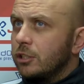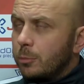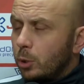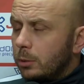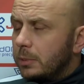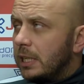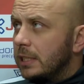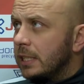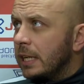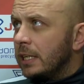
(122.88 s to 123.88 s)
że mogą
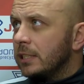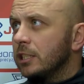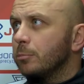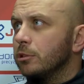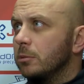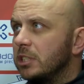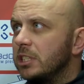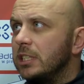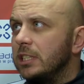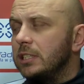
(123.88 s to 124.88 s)
grać, że ten poziom
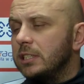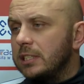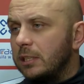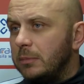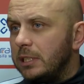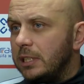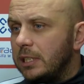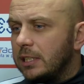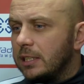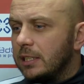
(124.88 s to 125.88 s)
trzeciej ligi gdzieś tam
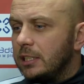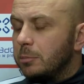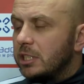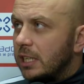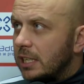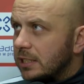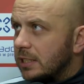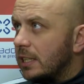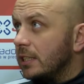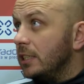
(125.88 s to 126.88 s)
ich e, nie
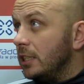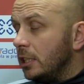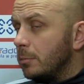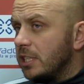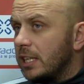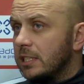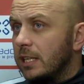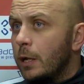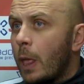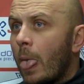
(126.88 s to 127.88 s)
przerasta i, i nie
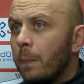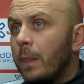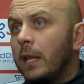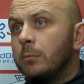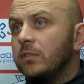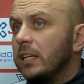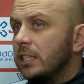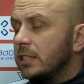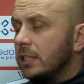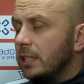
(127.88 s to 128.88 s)
przeraża, no ale mówię,
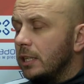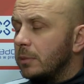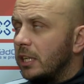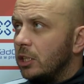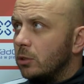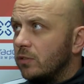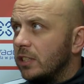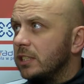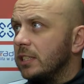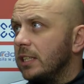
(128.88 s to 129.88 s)
jakieś takie braki
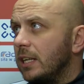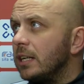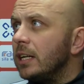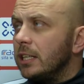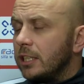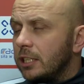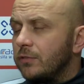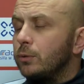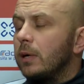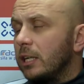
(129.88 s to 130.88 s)
doświadczenia, ich
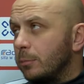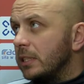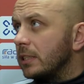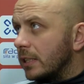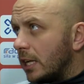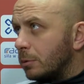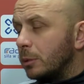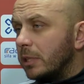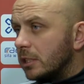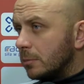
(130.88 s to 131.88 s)
indywidualne błędy, tak jak jak
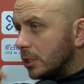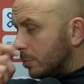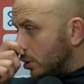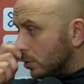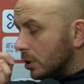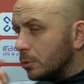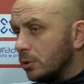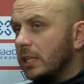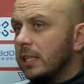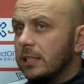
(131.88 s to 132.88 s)
przy pierwszym czy przy drugim
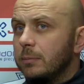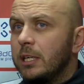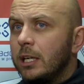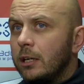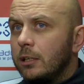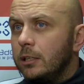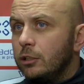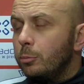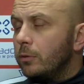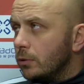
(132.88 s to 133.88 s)
rzucie karnym, e,
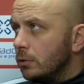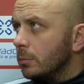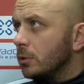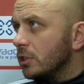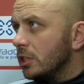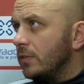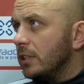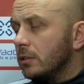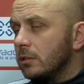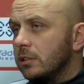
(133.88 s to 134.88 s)
no powodują to, że
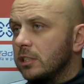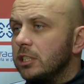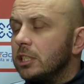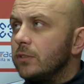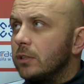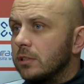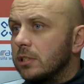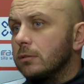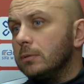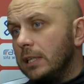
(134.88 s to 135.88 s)
rywal to skrzętnie
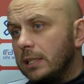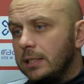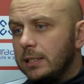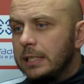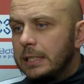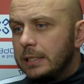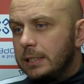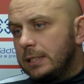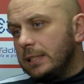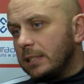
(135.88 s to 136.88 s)
wykorzystuje i,
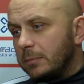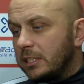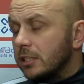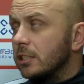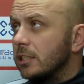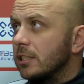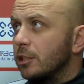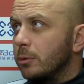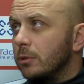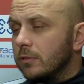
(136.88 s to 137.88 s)
i dzisiaj zamiast cieszyć się z
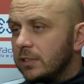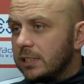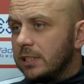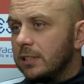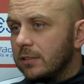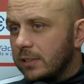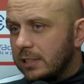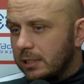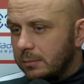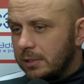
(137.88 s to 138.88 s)
trzech punktów niestety
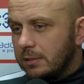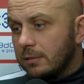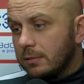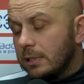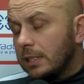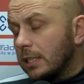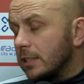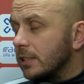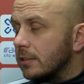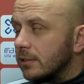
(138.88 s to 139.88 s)
wracamy no, na
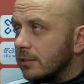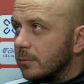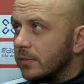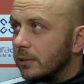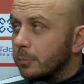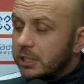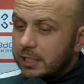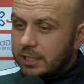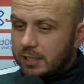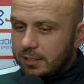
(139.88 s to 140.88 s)
tarczę, co jest, no mówię, no
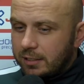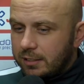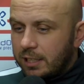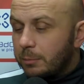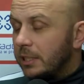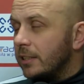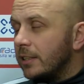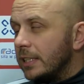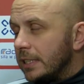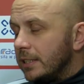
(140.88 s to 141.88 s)
przykre i dla mnie
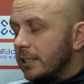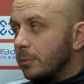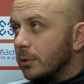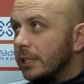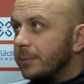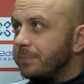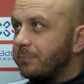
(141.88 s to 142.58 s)
i smutne.